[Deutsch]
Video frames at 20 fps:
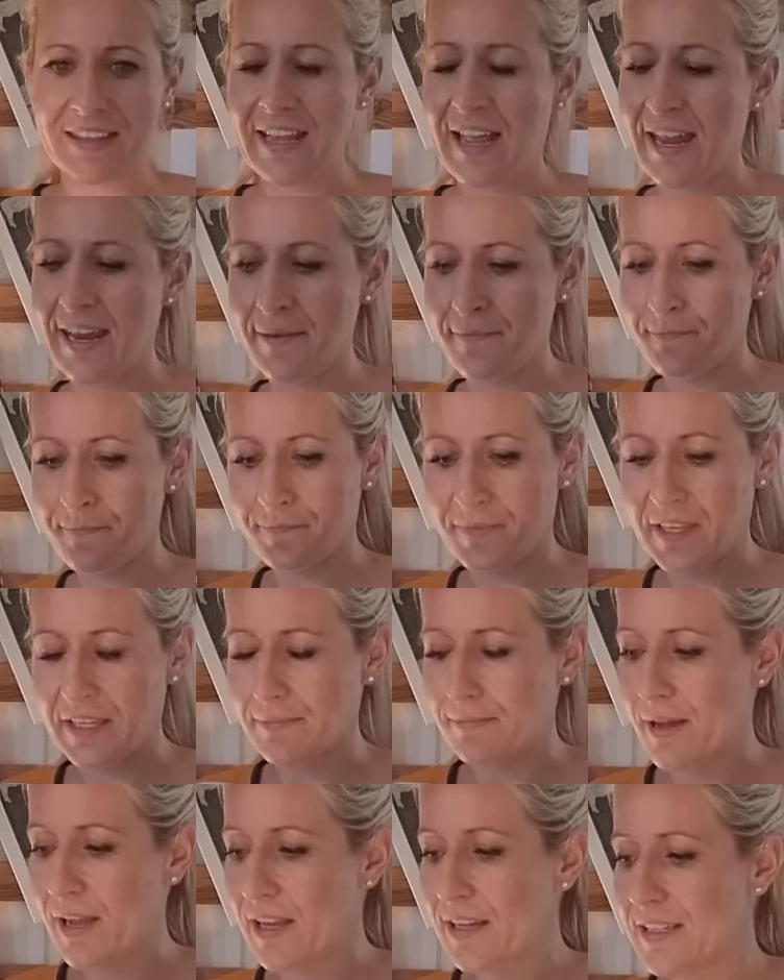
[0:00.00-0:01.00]
Nein,
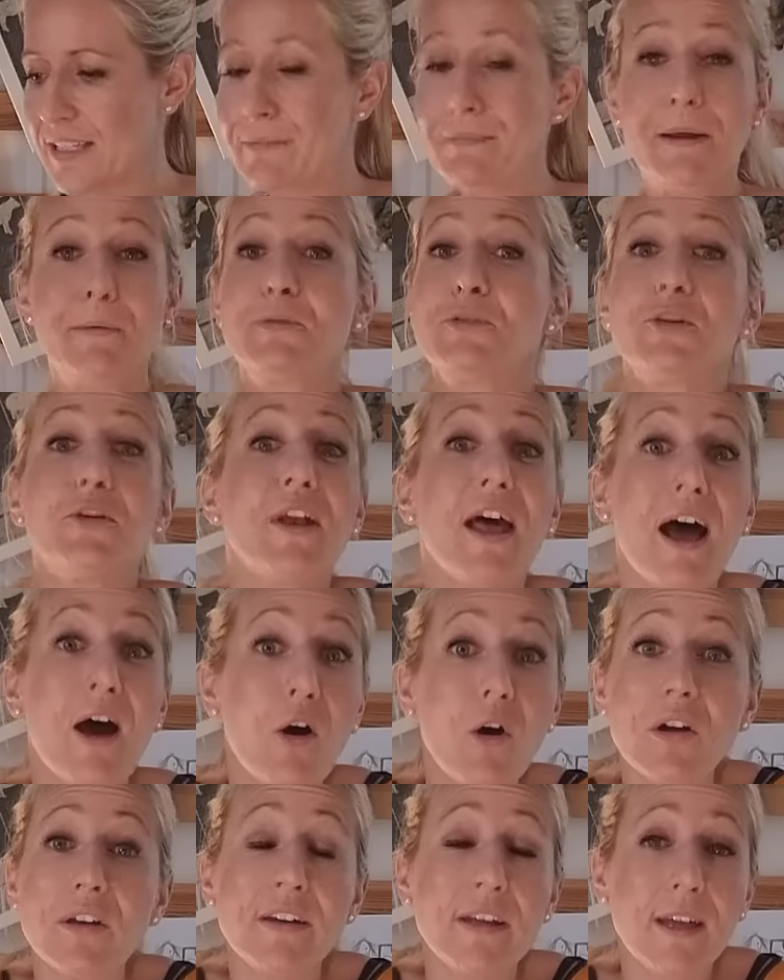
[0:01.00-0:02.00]
das machen die beim Döner
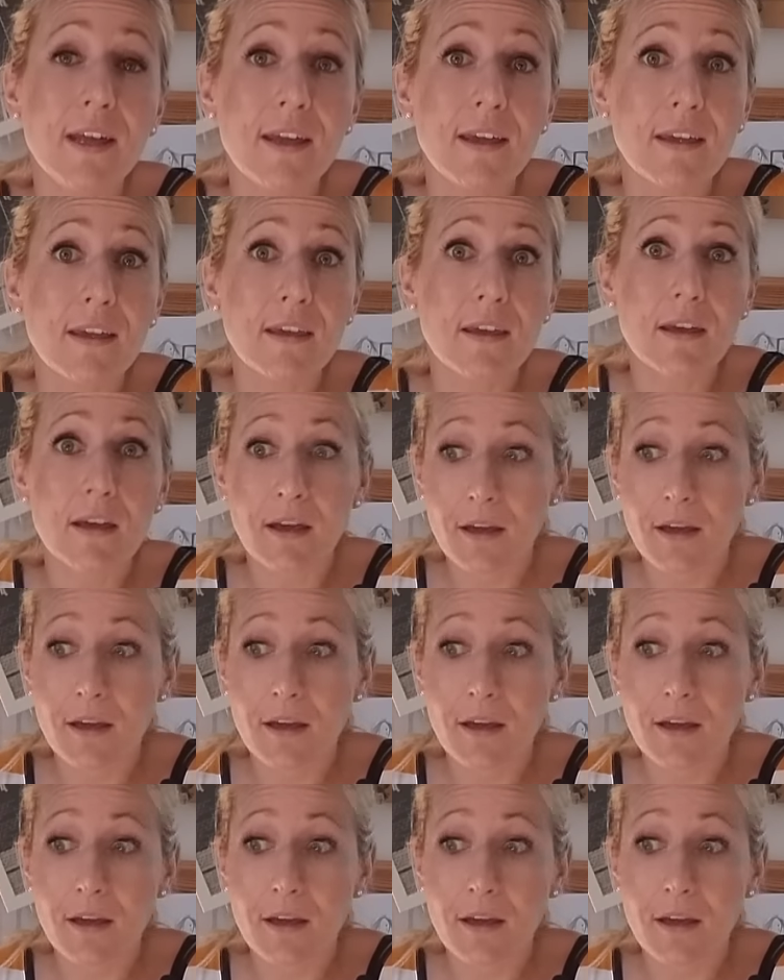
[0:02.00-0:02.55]
auch nicht.